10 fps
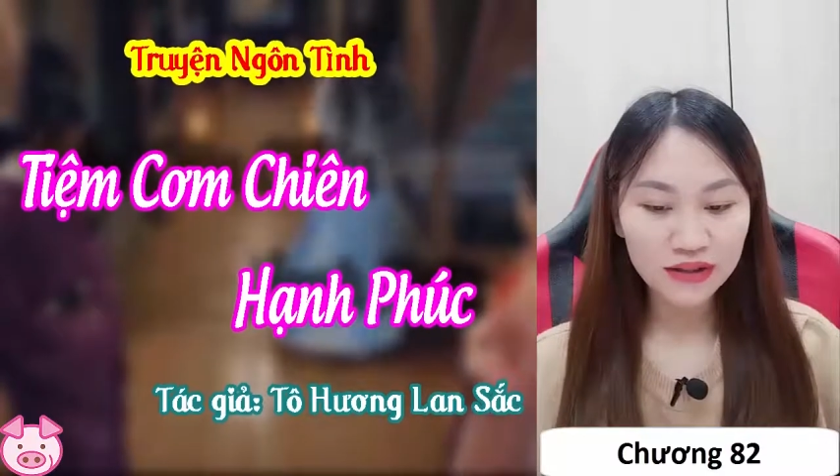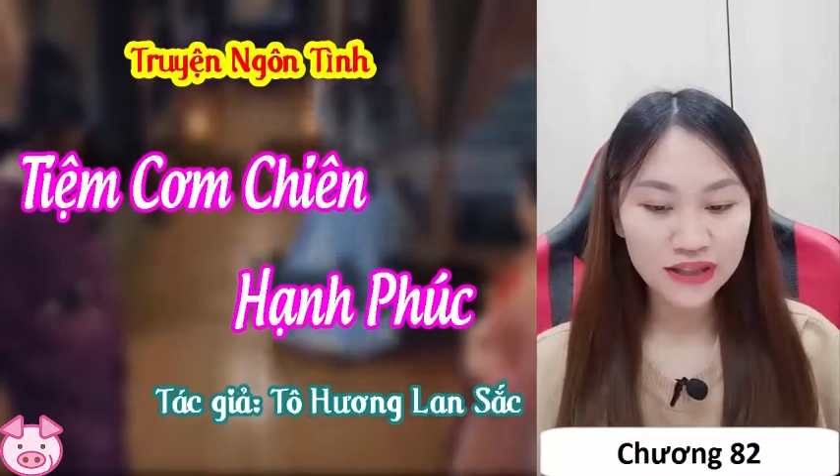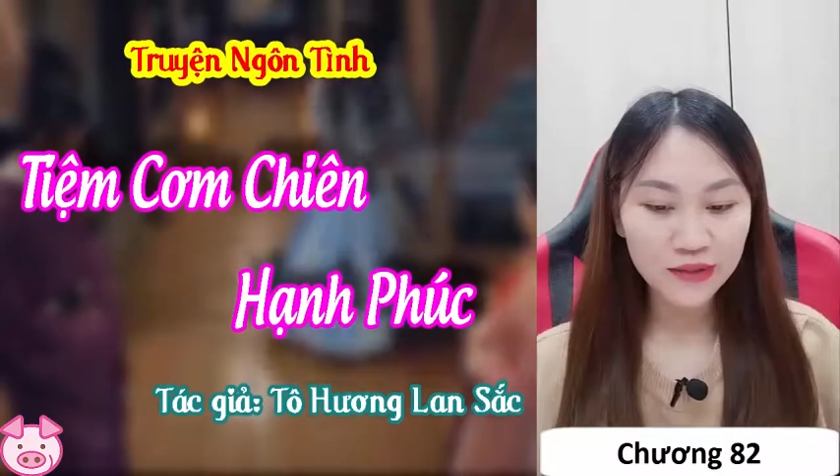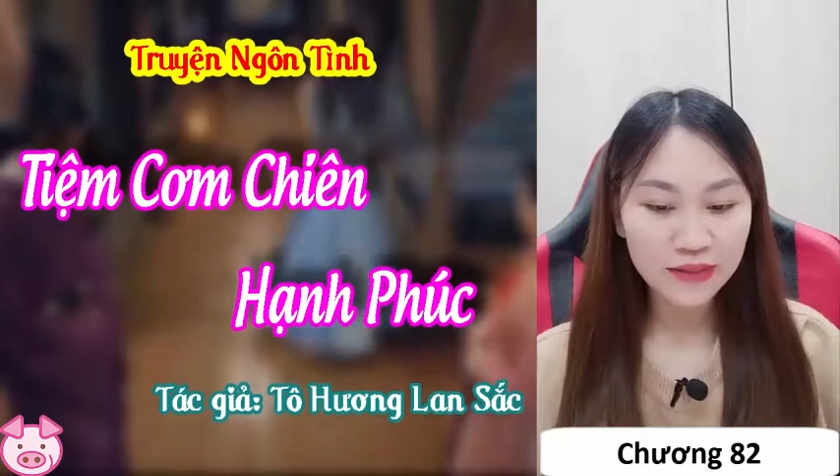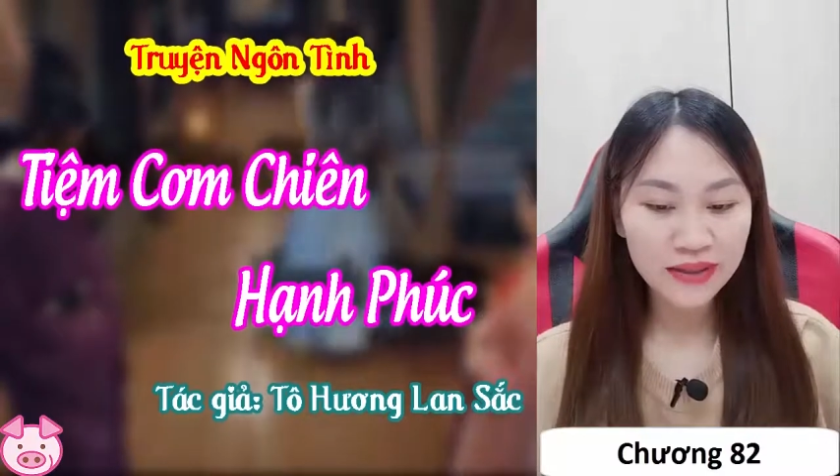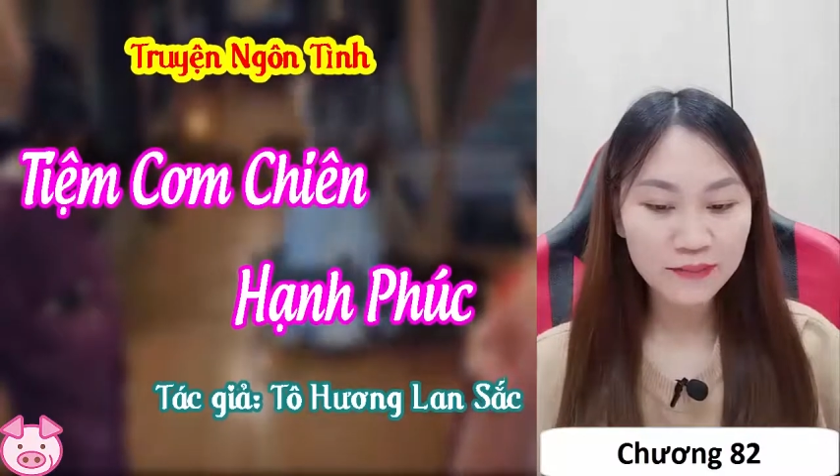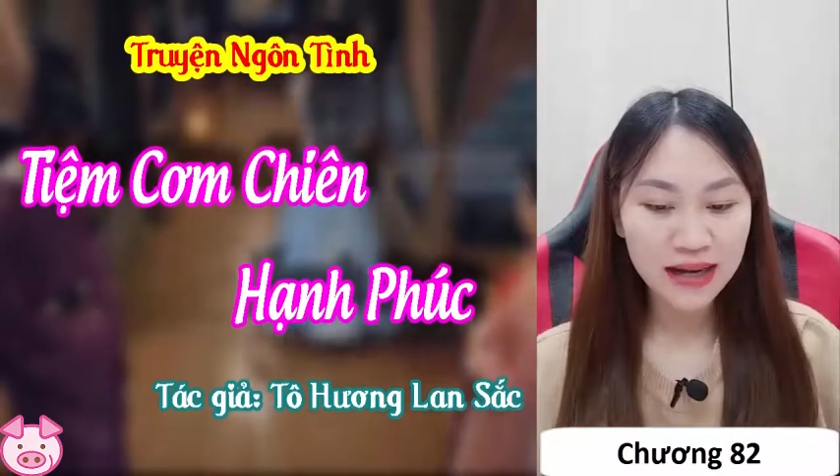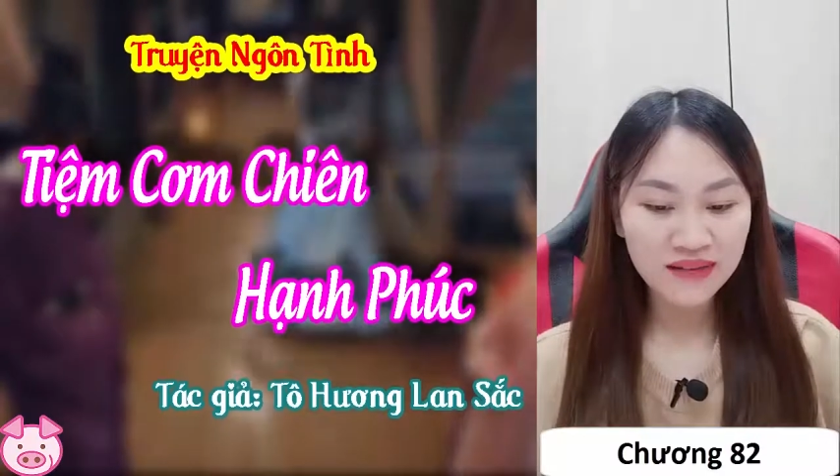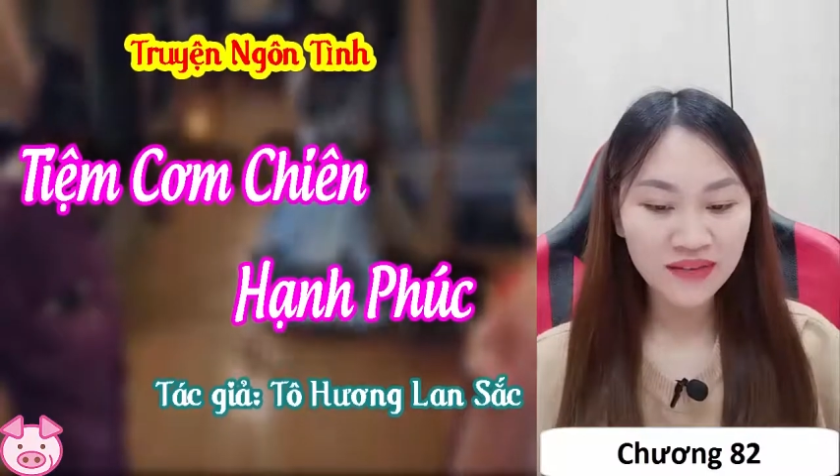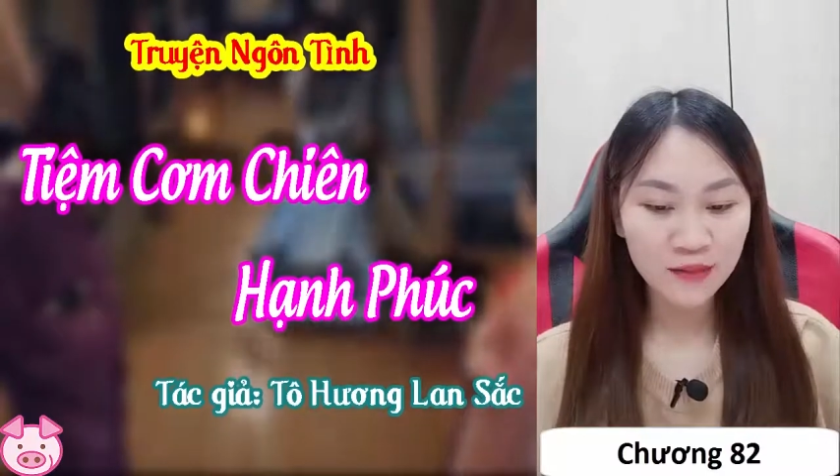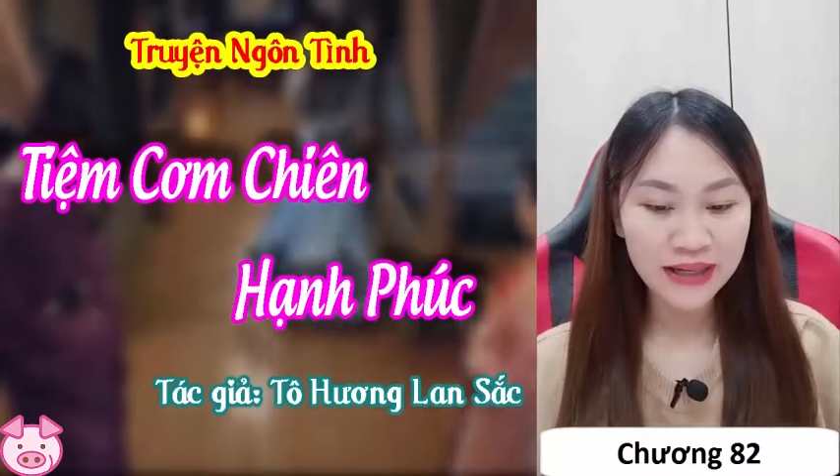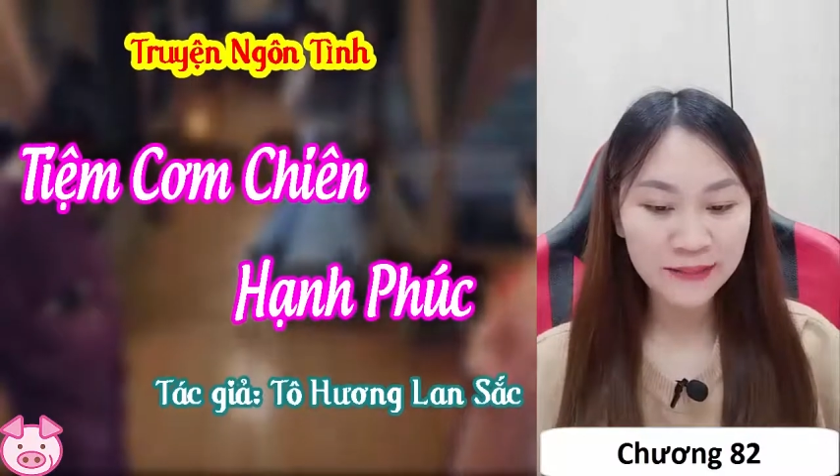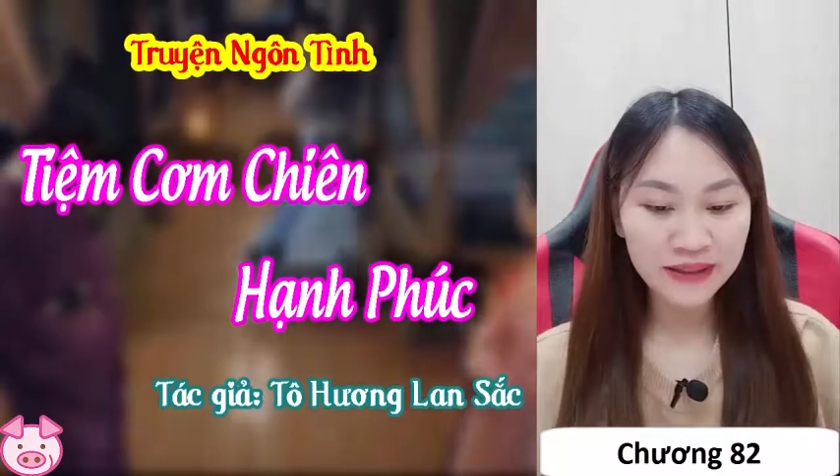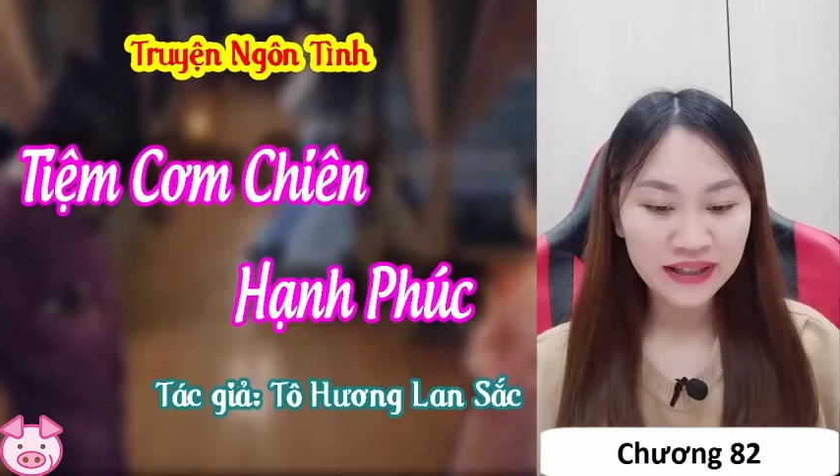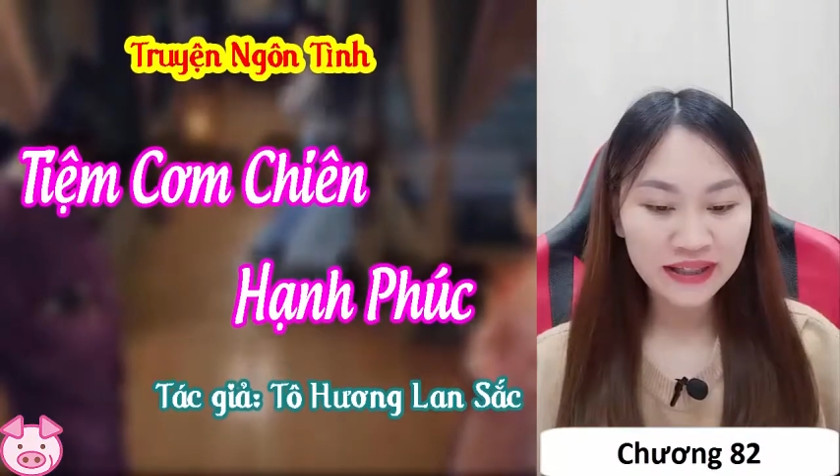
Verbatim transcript: khi Nguyễn Miên Man vào bếp,